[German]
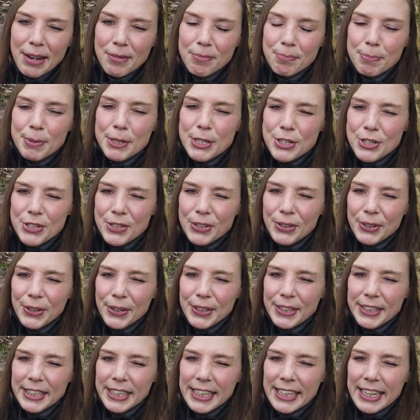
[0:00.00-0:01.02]
ein bisschen
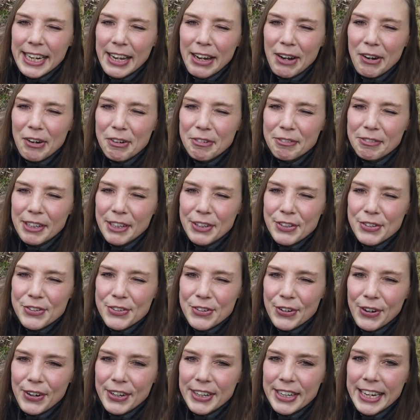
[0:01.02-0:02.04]
könnt ihr darauf ja
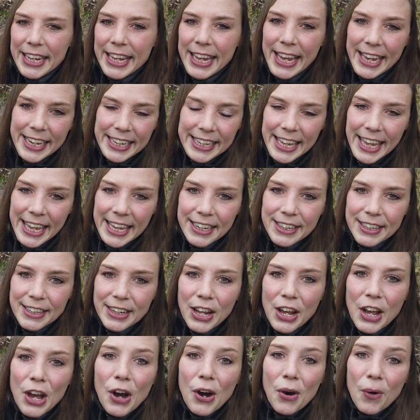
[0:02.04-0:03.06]
schon
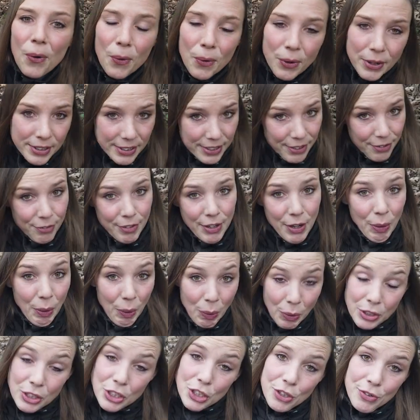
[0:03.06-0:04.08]
erkennen und wie
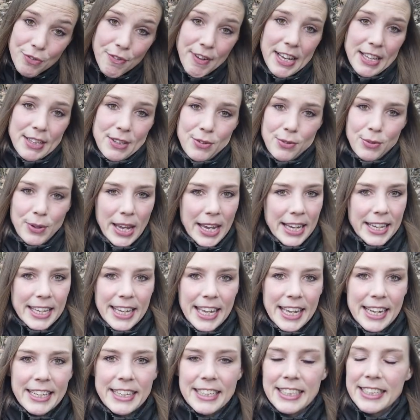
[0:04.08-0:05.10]
unschwer zu
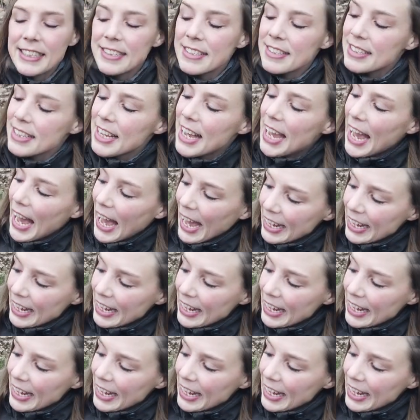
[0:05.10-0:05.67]
erkennen ist,